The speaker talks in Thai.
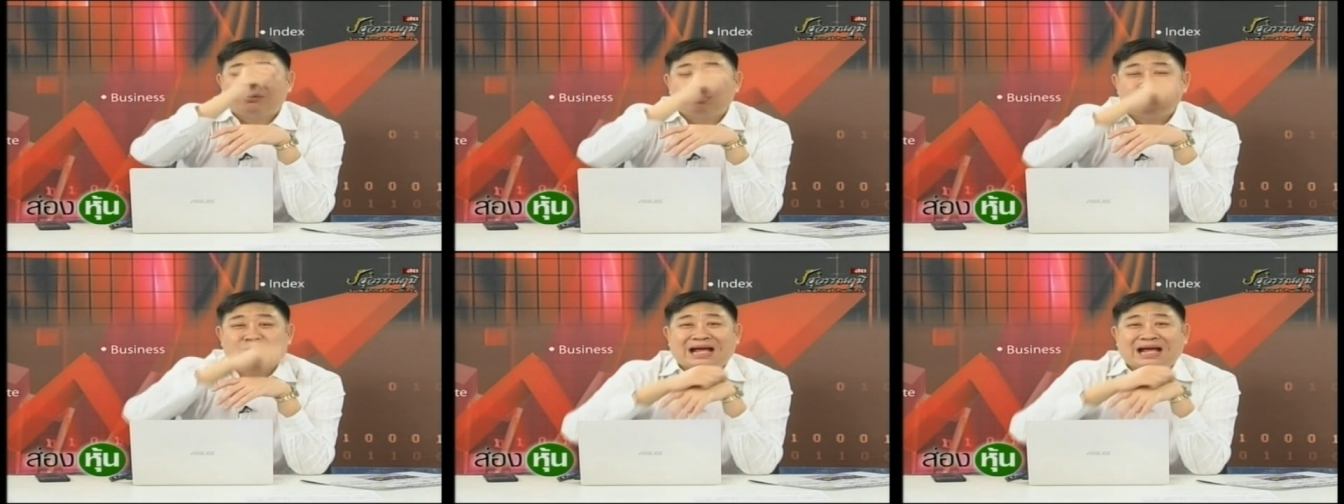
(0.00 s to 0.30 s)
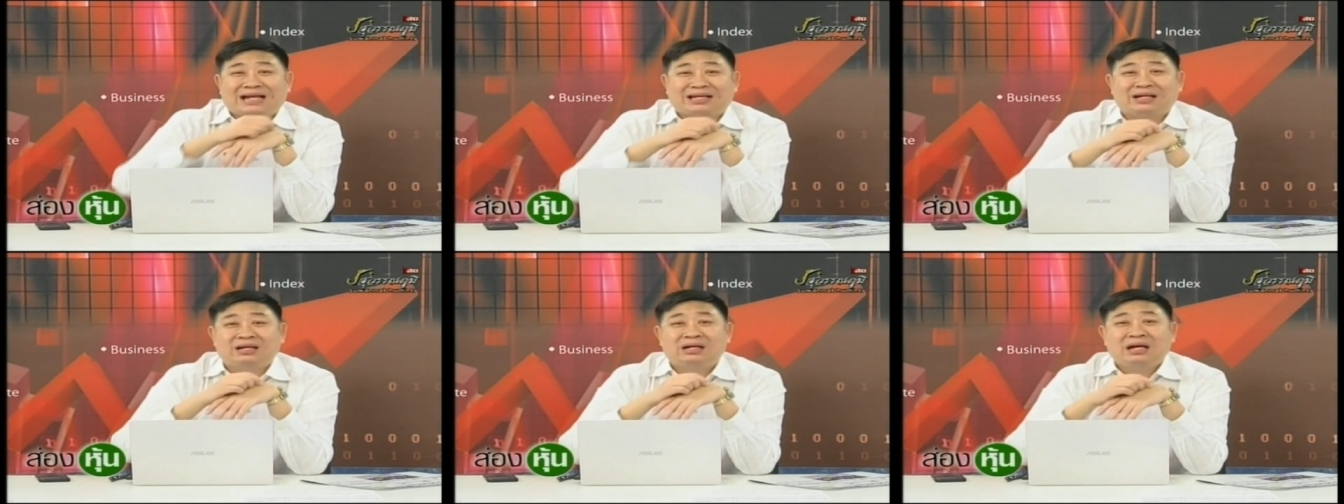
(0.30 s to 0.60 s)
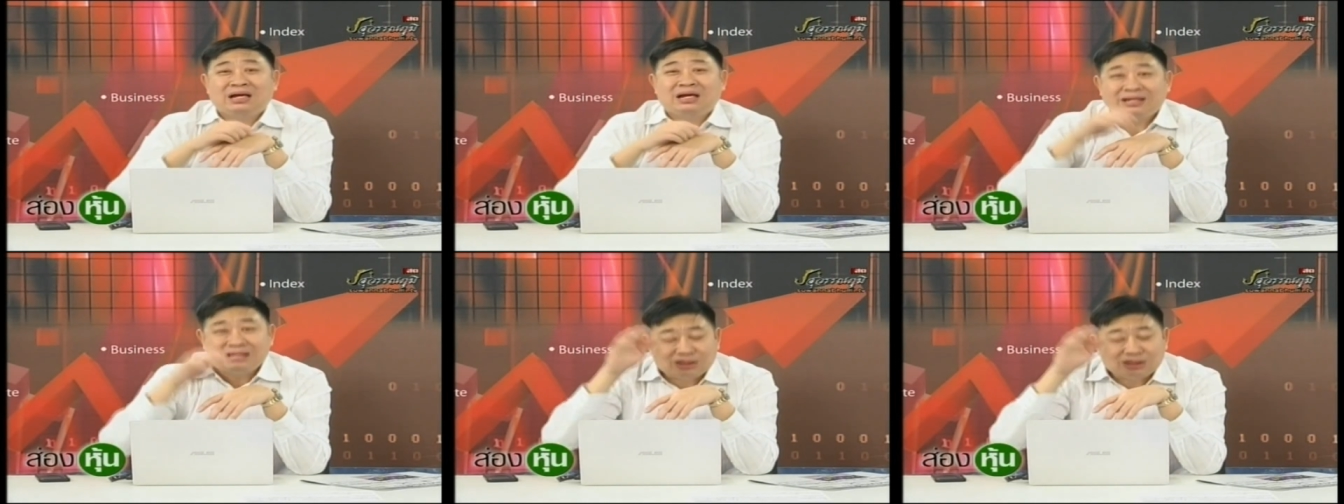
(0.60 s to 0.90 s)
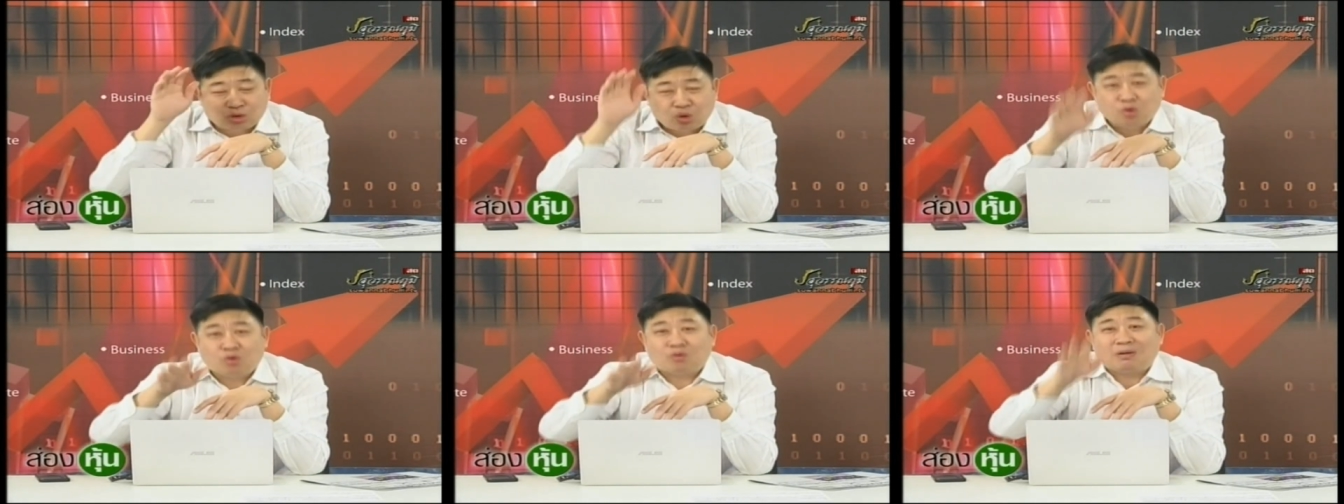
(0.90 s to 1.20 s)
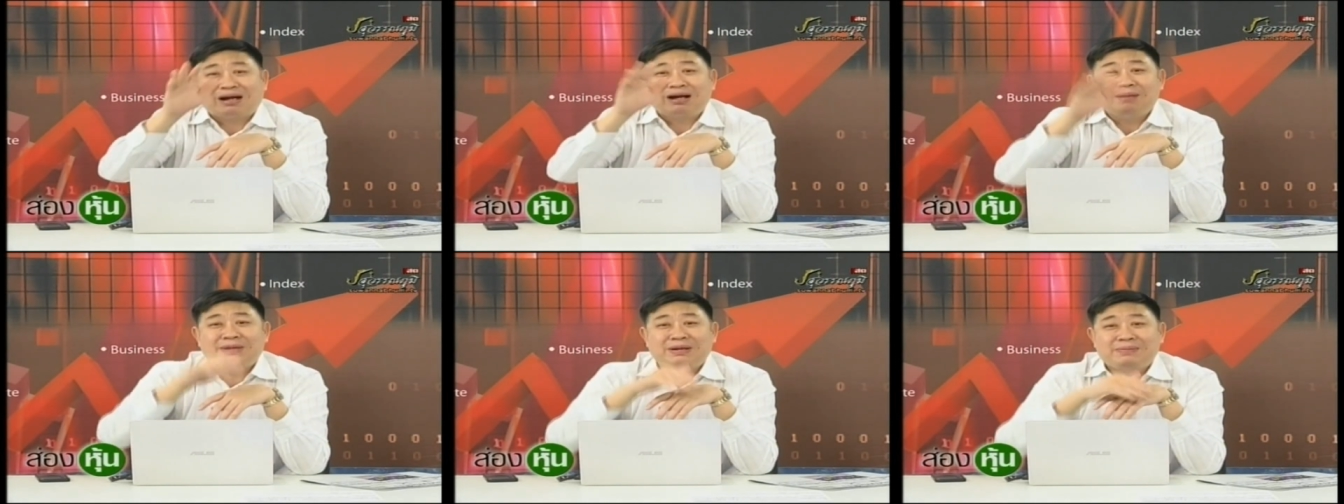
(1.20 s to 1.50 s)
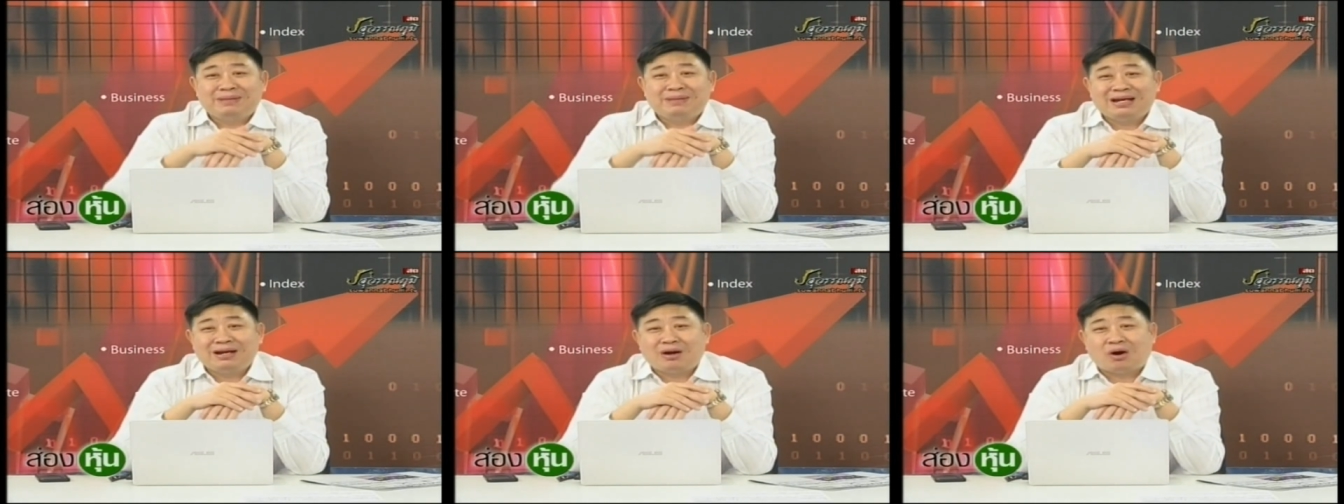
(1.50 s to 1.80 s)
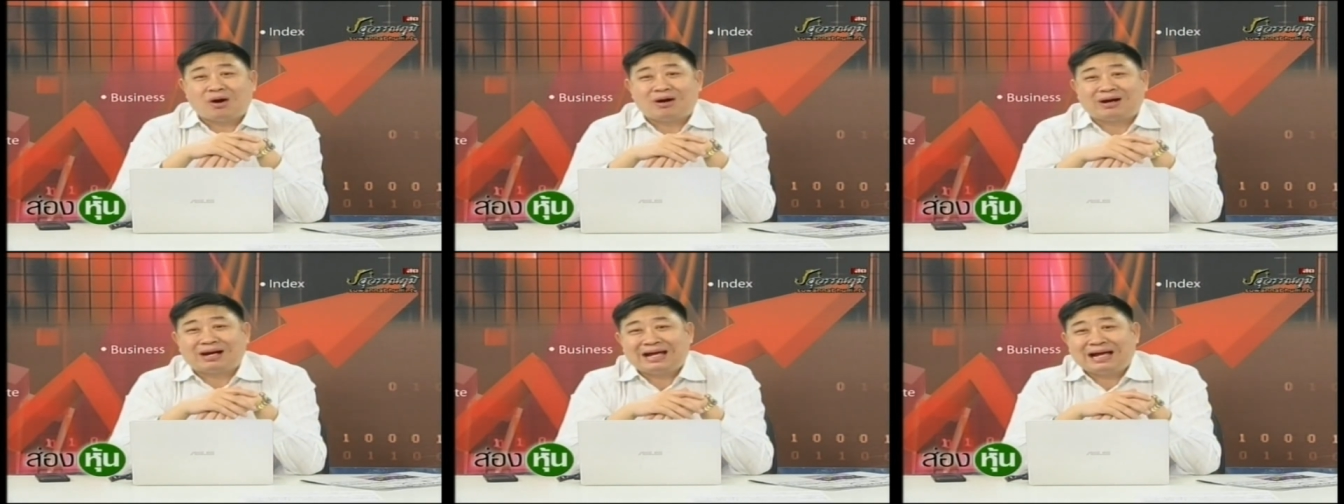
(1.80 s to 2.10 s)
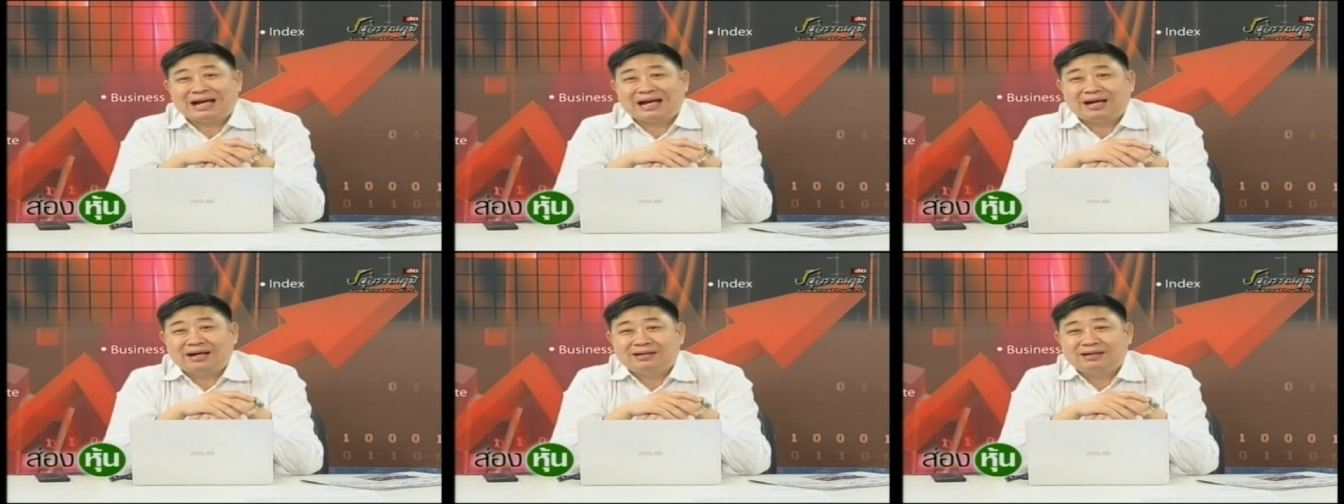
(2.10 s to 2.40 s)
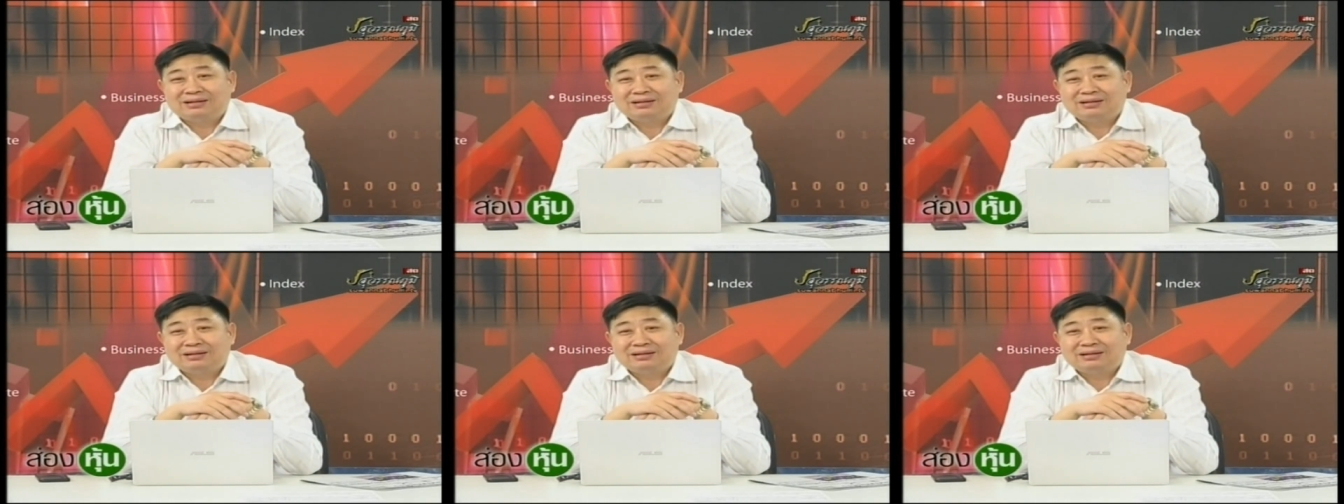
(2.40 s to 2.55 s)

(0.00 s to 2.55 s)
กินคู่แข่งยังยิ่งถูกกว่าเครื่องบินบินออกเลยฮะ